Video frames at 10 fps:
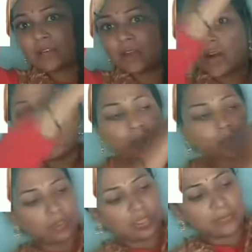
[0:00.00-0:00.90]
సైడ్ లో
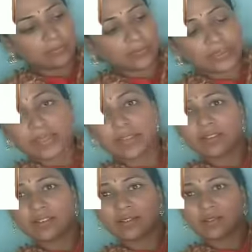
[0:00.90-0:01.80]
కవరింగ్ ఉంది
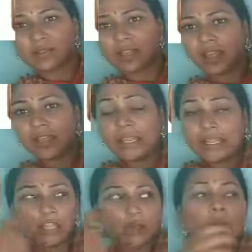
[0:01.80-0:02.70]
చూసారా ఇది